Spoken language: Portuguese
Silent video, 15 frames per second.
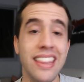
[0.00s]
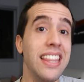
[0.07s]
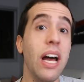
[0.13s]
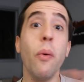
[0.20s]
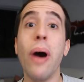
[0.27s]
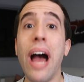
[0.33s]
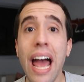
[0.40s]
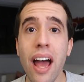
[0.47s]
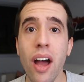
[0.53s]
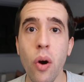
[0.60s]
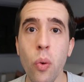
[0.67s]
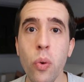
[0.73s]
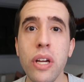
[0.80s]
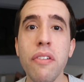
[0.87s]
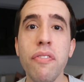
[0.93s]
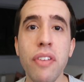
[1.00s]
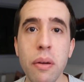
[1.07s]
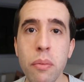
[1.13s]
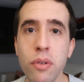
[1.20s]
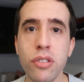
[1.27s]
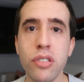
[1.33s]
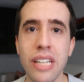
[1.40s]
Não é o que
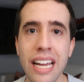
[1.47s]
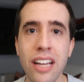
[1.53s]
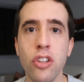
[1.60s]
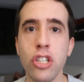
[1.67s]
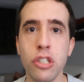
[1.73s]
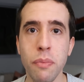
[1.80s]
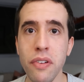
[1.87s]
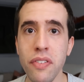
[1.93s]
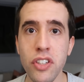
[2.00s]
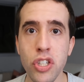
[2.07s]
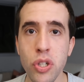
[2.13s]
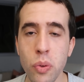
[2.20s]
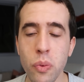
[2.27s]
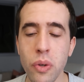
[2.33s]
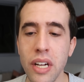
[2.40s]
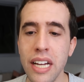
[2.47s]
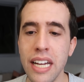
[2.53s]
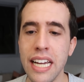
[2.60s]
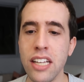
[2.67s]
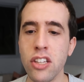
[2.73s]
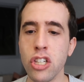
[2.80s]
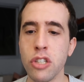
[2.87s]
vimos em 2021. Em